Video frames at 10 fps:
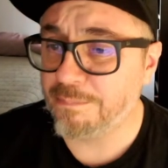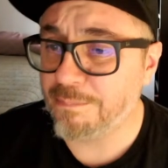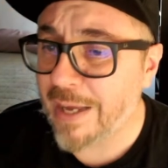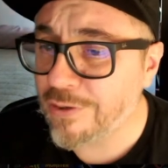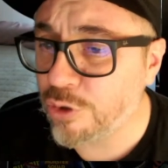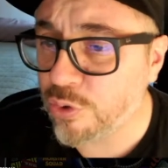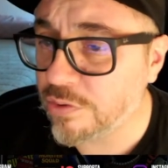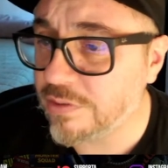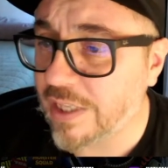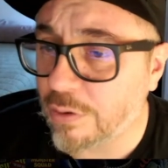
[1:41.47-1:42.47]
manco
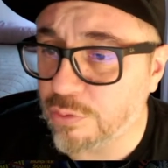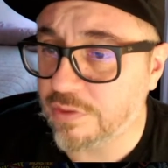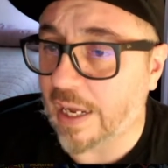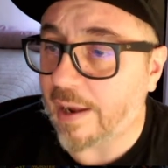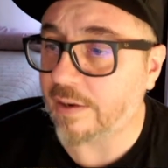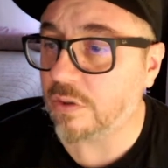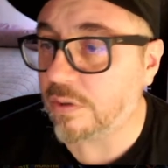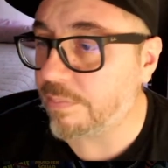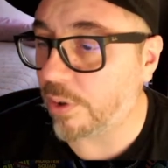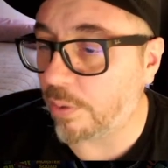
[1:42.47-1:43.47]
da
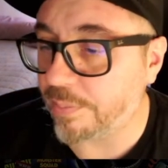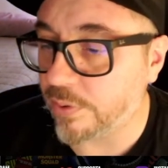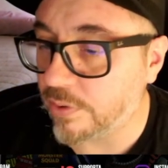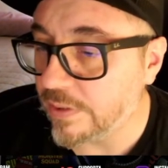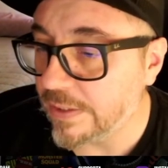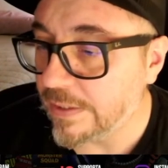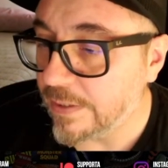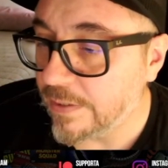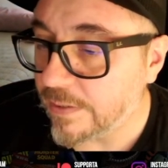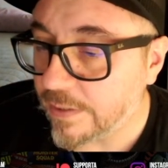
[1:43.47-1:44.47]
lontano proprio.
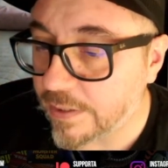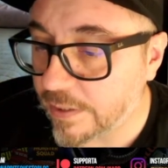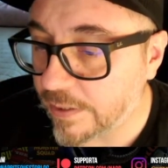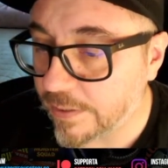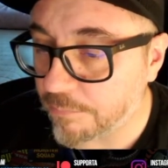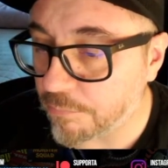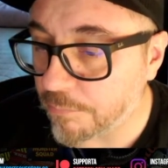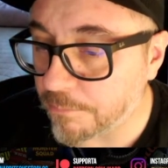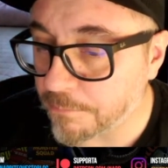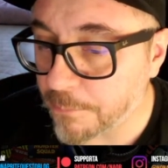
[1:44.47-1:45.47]
E, ehm,